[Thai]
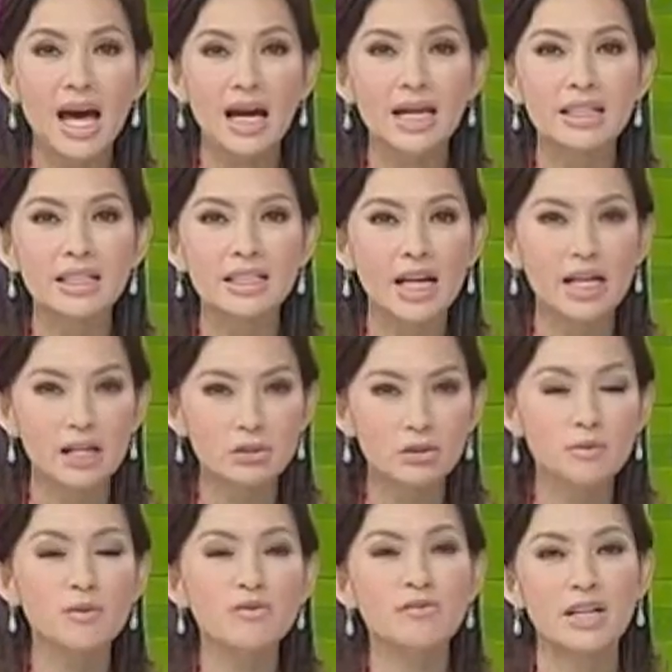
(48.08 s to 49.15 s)
งกันยังไงเราต้อง
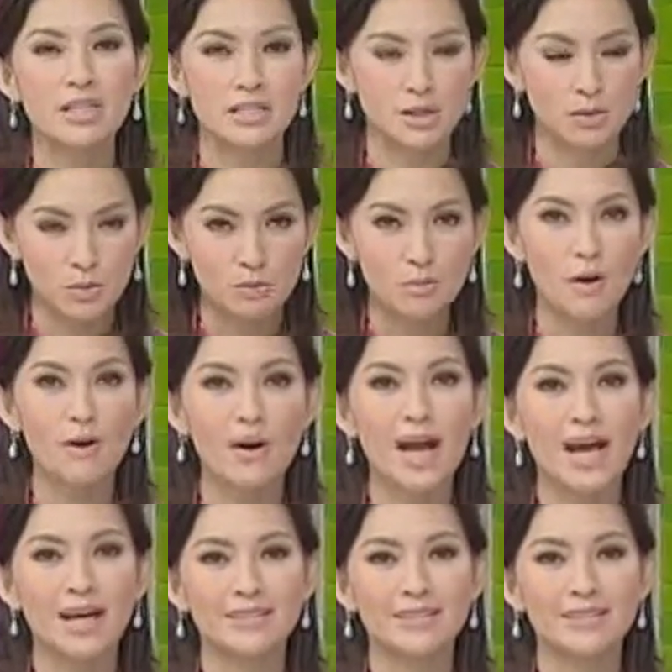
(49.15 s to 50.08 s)
ไปฟังเสียงคุณหมอค่ะ